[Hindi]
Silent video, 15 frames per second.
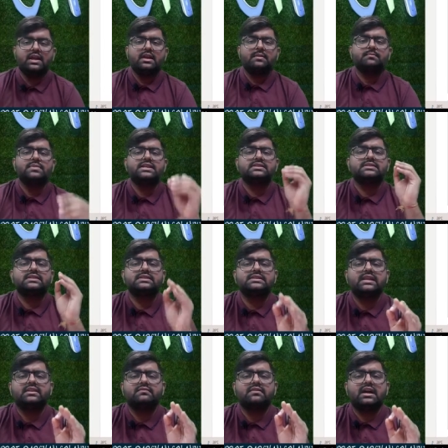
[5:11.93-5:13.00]
बिजनेस
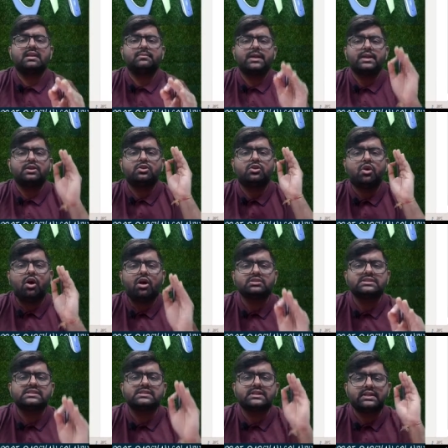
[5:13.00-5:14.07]
एनवायरमेंट
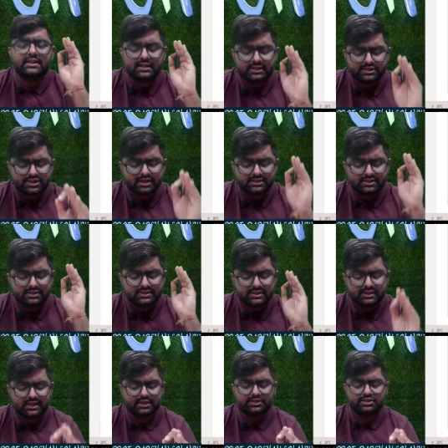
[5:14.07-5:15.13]
कॉन्स्टेंटली चेंजेस इन
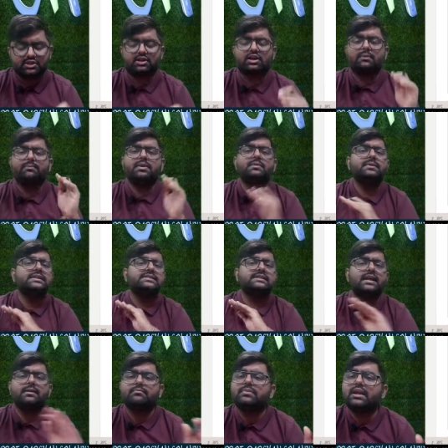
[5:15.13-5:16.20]
नेचर कभी भी
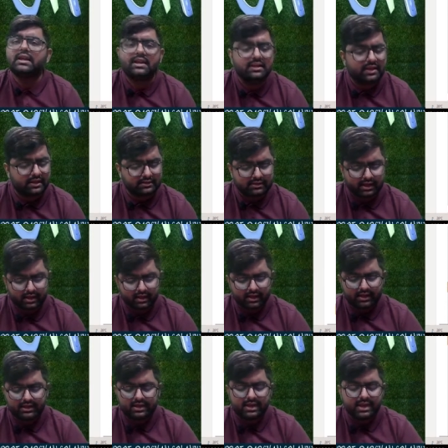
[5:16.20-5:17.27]
सेम नहीं रहता है
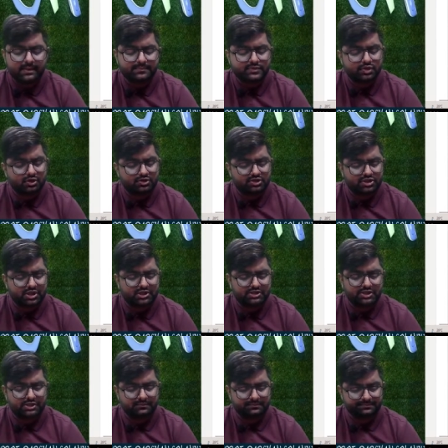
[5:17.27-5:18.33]
इट कीप्स ऑन
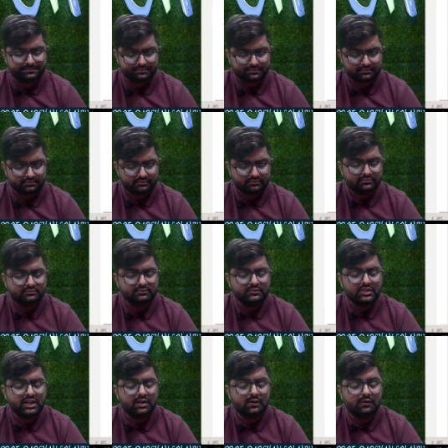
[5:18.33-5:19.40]
चेंजिंग
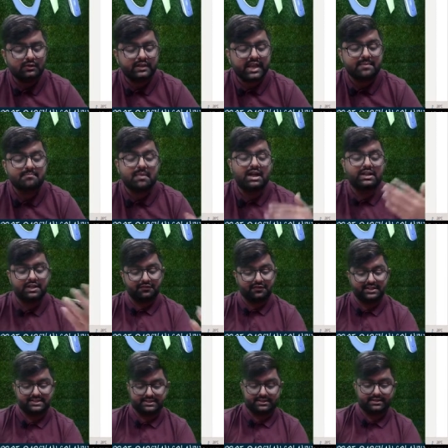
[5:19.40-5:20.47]
देन
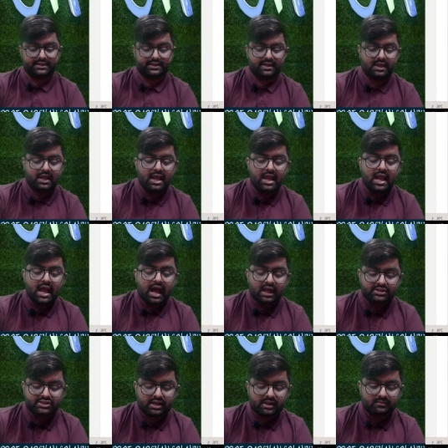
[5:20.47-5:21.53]
मल्टीफेसिटेड
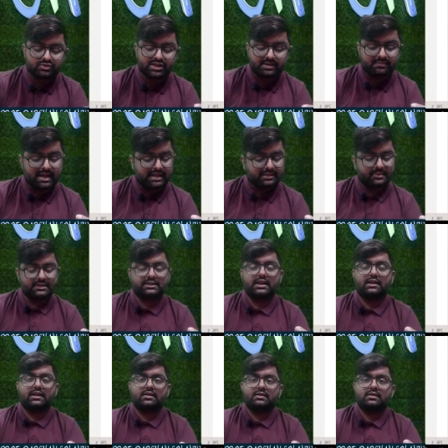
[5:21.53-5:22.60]
अच्छा मुझे एक बात बताना